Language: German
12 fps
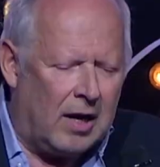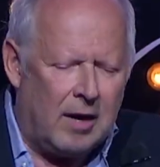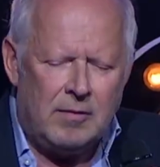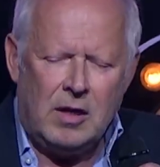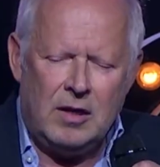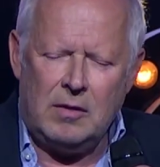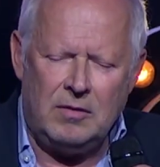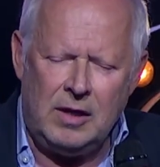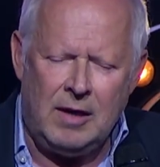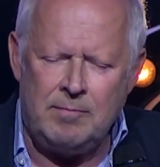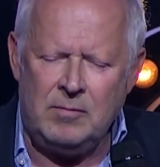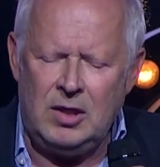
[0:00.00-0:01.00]
dann äh,
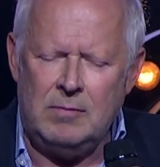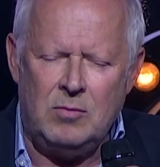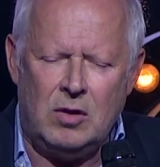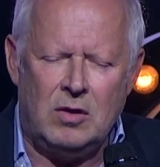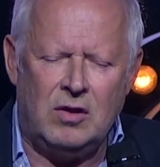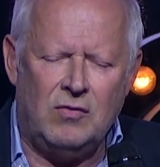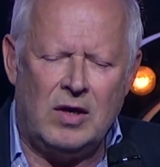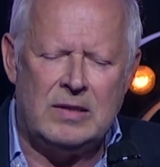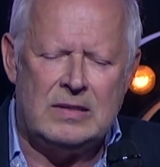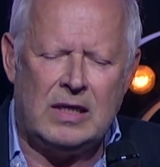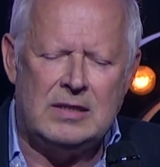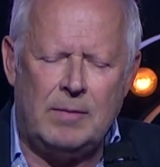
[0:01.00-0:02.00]
neben ihm irgendwie und
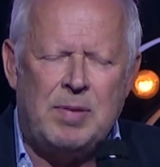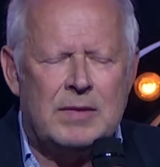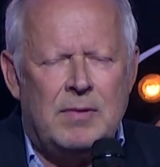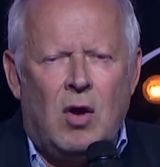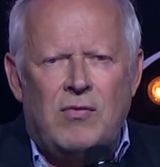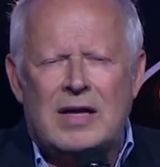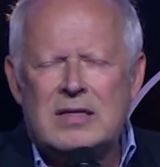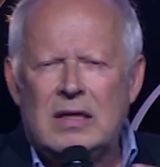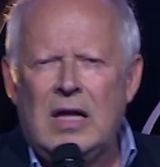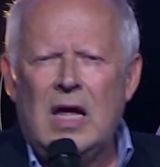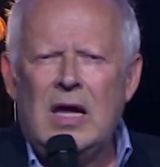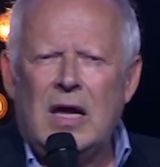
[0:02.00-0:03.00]
dann sagte er, pass mal auf,
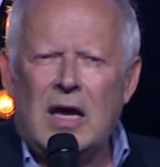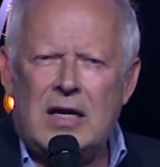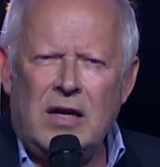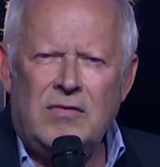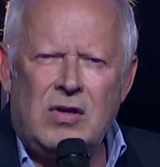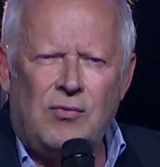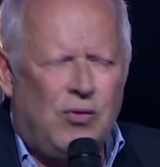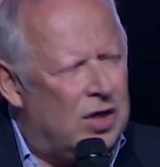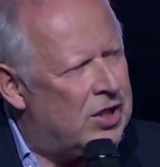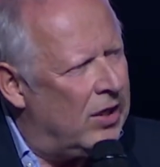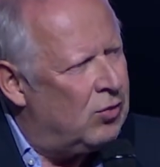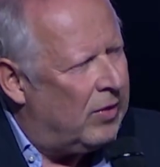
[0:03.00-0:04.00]
Axel, äh, kannst du dir
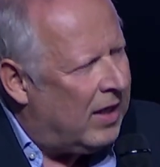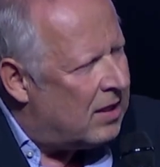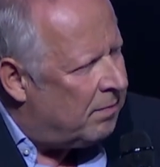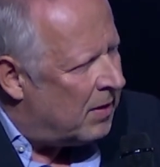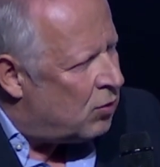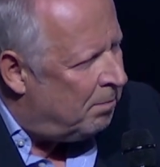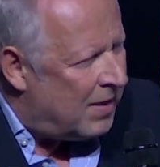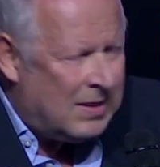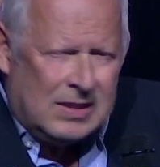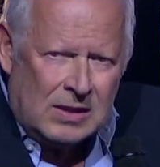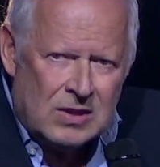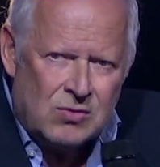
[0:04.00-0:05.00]
vorstellen, du gehst mal so ein
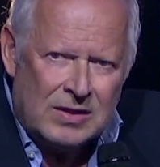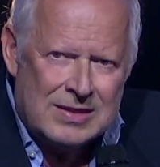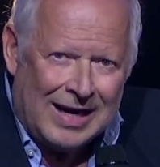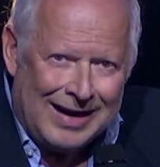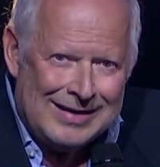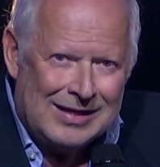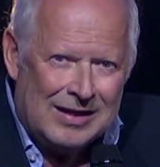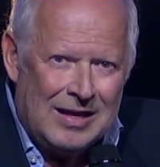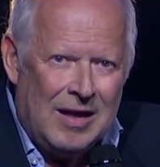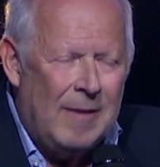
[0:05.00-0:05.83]
bisschen zur Seite.